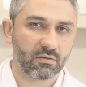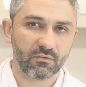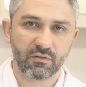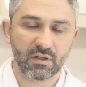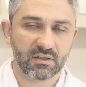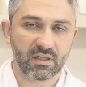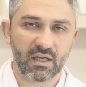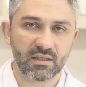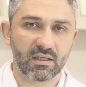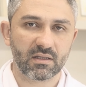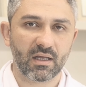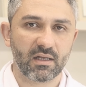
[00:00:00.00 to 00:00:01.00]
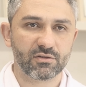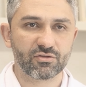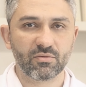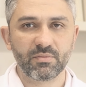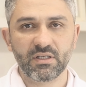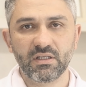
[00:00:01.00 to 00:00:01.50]
eu não vou entrar em detalhes
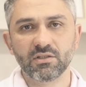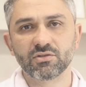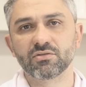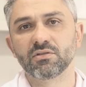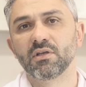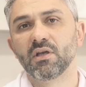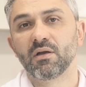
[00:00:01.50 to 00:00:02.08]
sobre isso,